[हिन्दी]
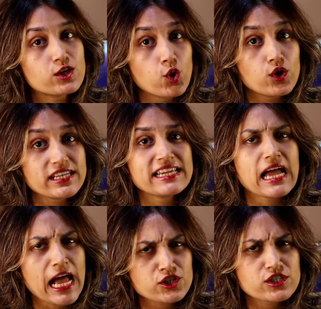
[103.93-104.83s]
दी गोड
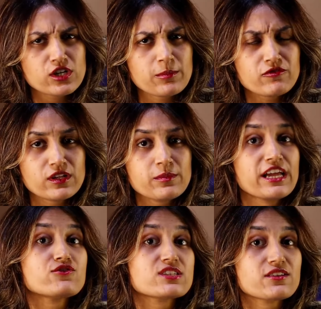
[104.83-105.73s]
एक एक्शन ड्रामा फिल्म
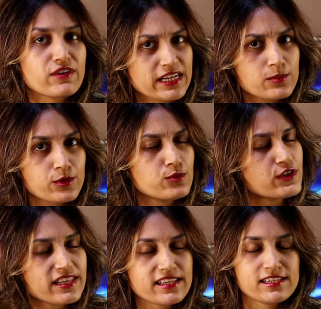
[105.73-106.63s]
है जिसे वेंकट प्रभु
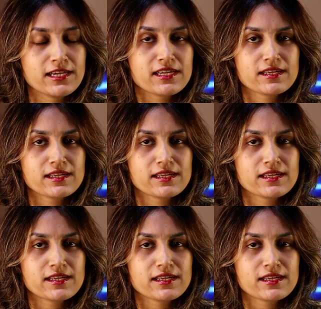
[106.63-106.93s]
डायरेक्ट किए